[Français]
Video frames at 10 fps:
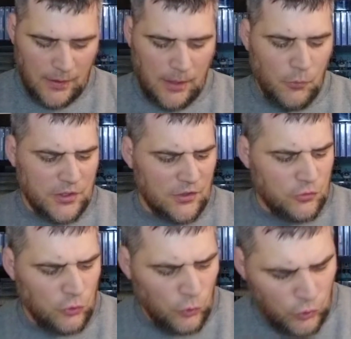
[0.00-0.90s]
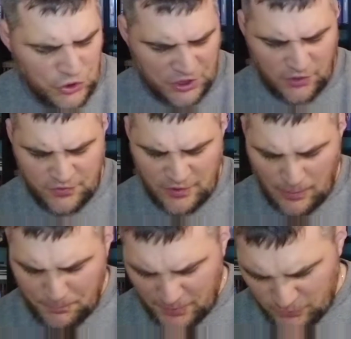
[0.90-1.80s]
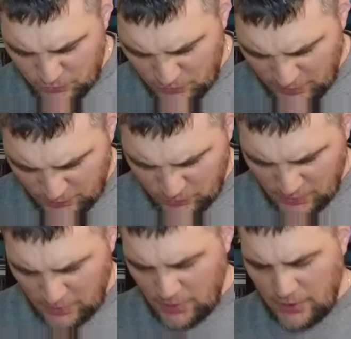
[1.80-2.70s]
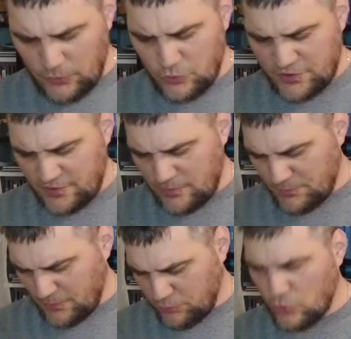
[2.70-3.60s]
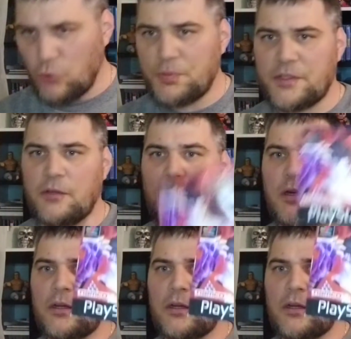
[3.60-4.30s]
Et moi, dans ce lot, j'ai réussi à prendre la, notice, il me semble, pour le compléter. Voilà,